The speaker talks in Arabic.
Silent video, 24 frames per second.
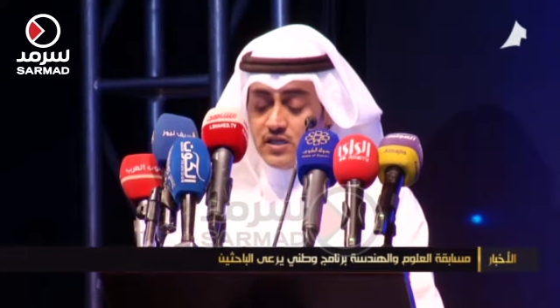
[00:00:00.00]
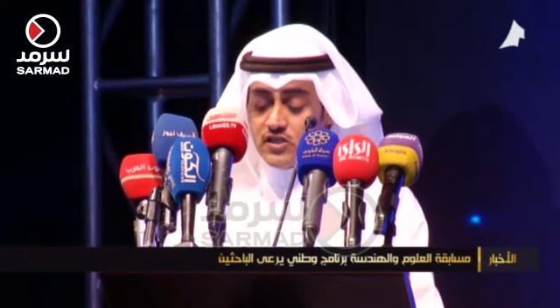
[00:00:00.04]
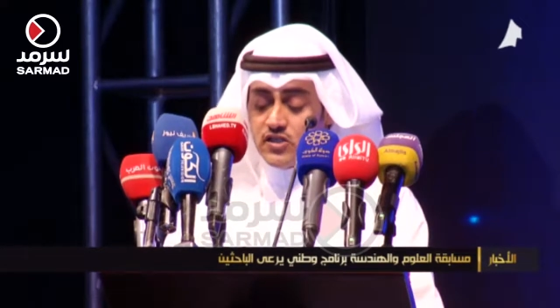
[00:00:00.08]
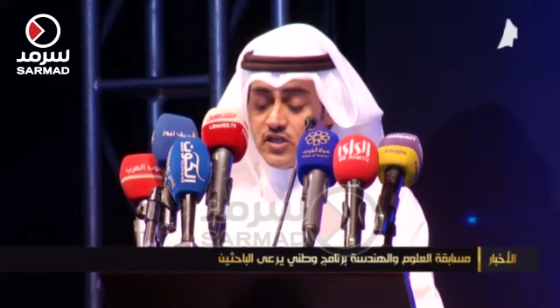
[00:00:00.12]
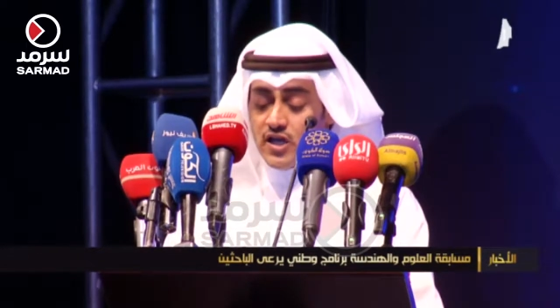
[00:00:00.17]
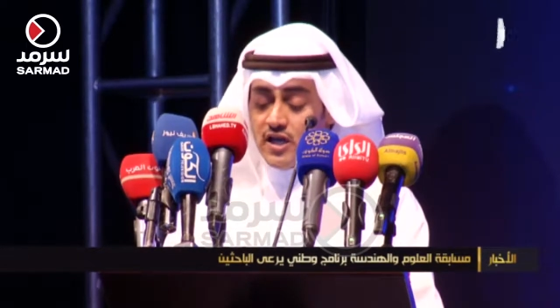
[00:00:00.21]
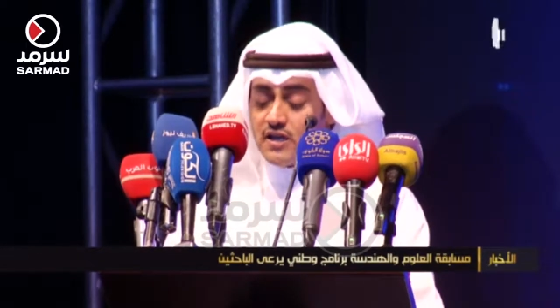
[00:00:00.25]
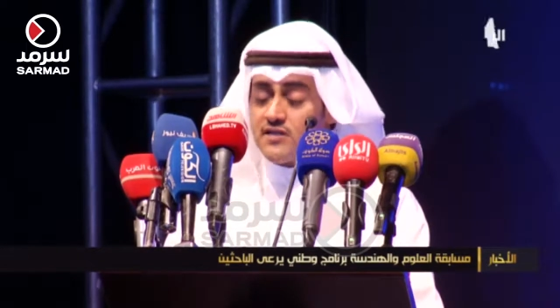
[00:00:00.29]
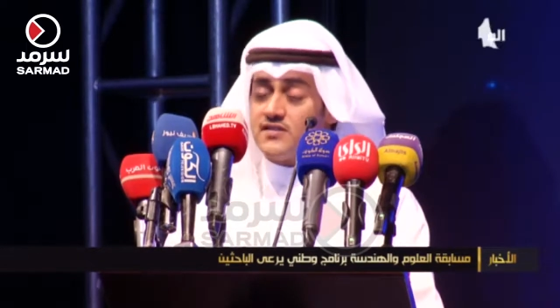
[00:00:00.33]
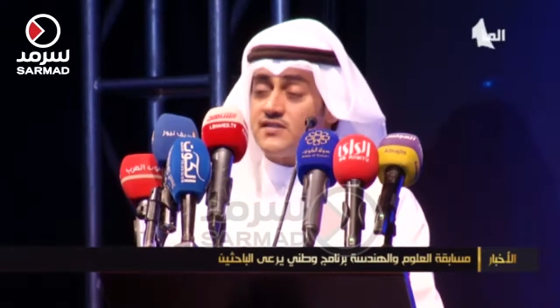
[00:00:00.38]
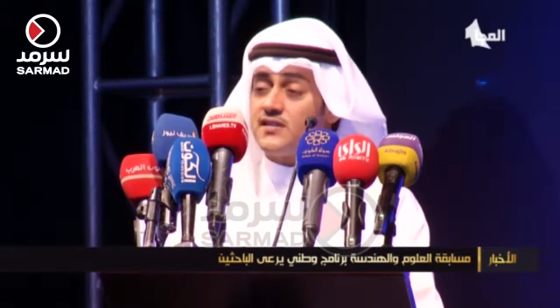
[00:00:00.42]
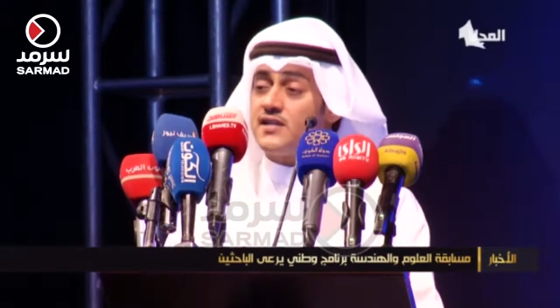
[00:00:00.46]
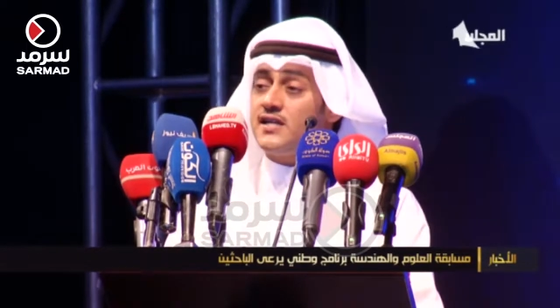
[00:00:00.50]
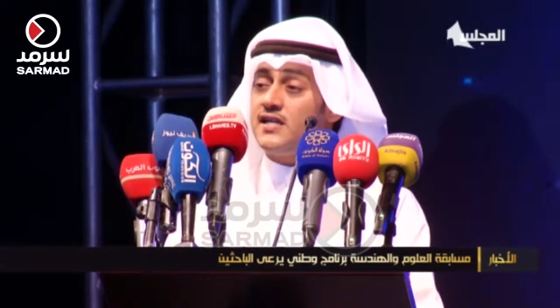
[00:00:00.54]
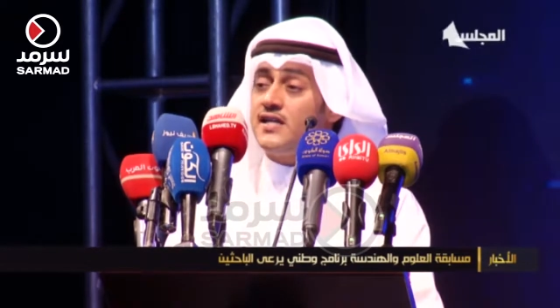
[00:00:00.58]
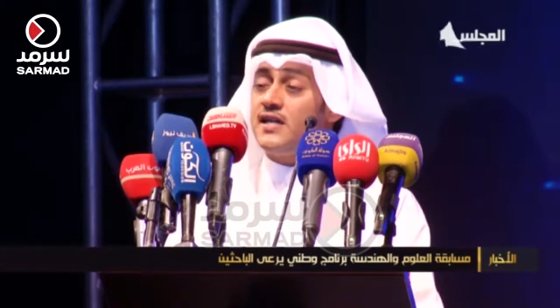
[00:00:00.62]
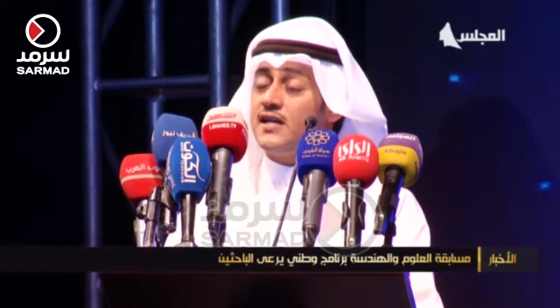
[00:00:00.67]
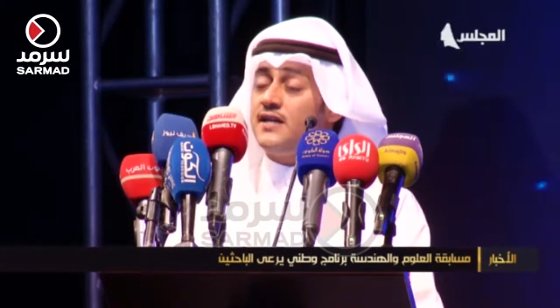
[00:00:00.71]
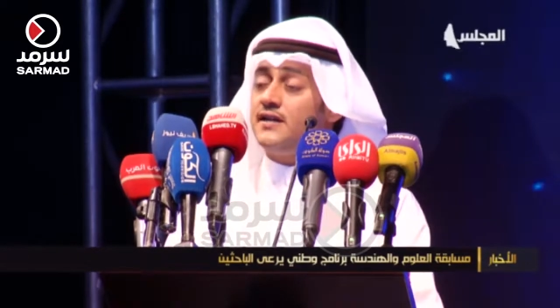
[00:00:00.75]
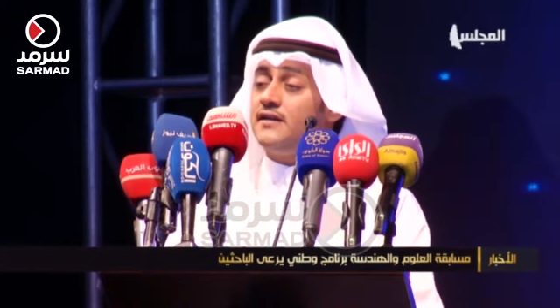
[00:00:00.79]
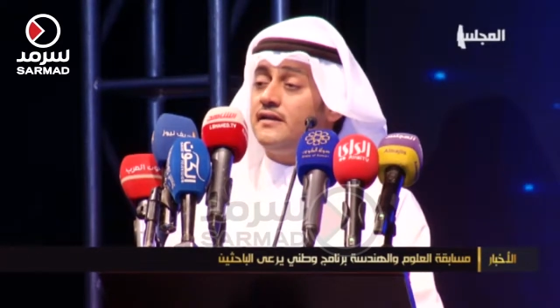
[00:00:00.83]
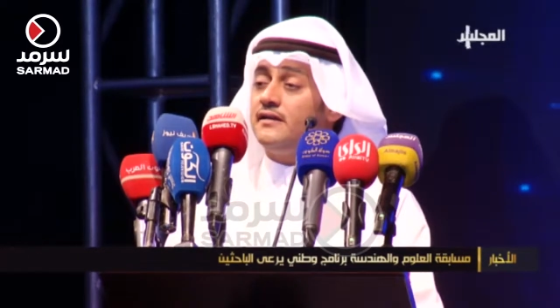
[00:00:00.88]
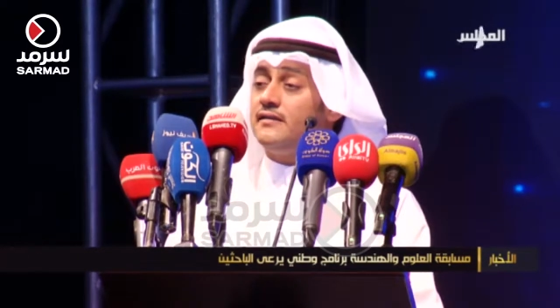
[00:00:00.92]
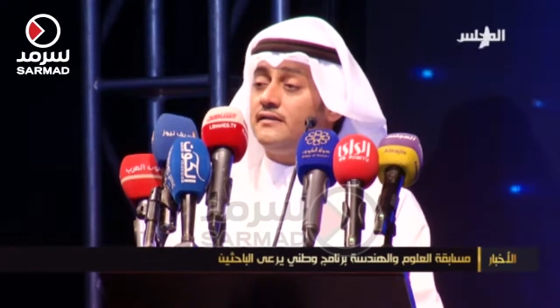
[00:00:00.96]

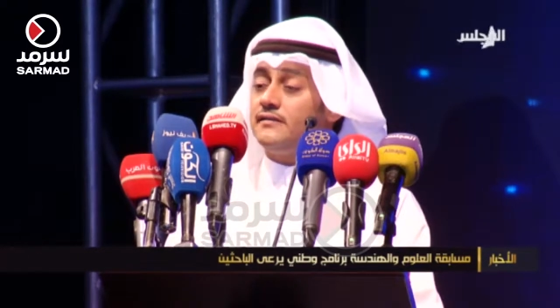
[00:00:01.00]
شخصيا